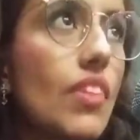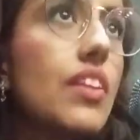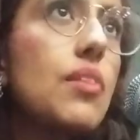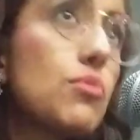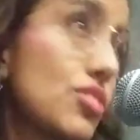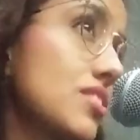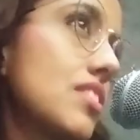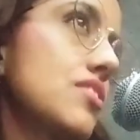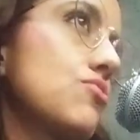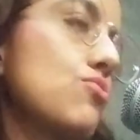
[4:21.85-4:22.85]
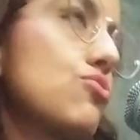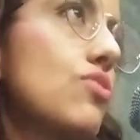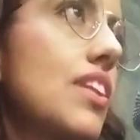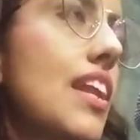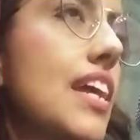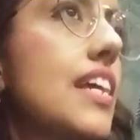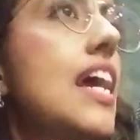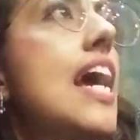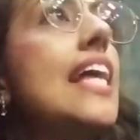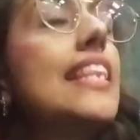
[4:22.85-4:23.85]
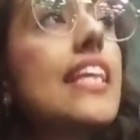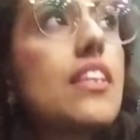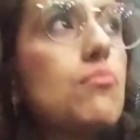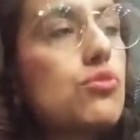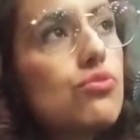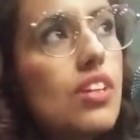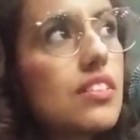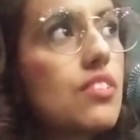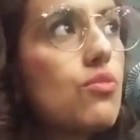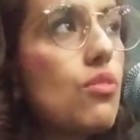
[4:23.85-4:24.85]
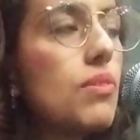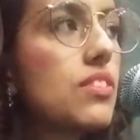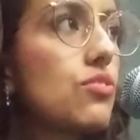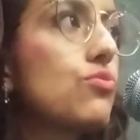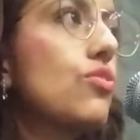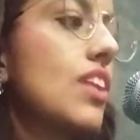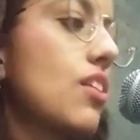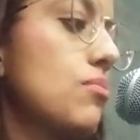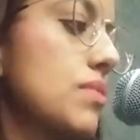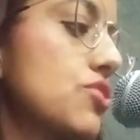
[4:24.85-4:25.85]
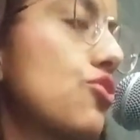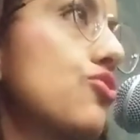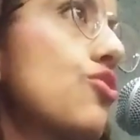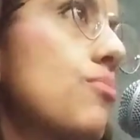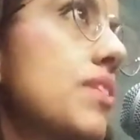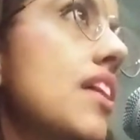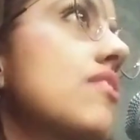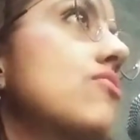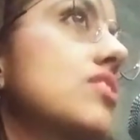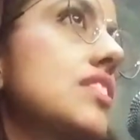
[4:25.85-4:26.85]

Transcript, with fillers: Tenemos ese discurso en la ley. Tenemos un artículo 21 en la Convención de Oviedo,